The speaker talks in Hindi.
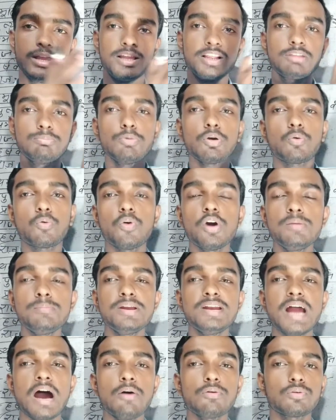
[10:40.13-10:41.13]
इसमें कोई
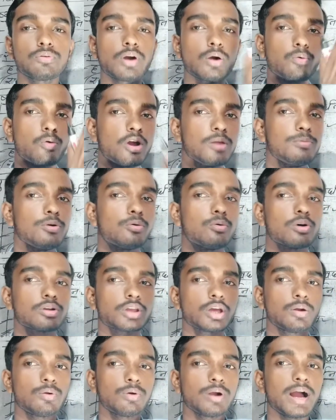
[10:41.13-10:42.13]
भी डाउट होगा कोई भी
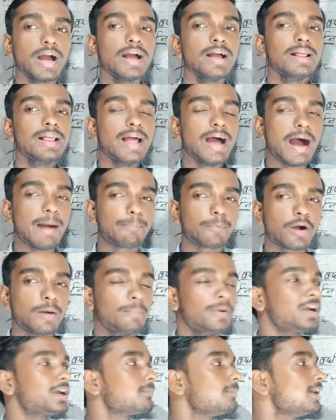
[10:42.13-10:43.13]
क्वेश्चन होगा आप
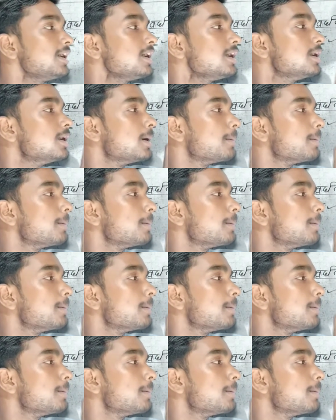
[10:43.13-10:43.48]
कमेंट में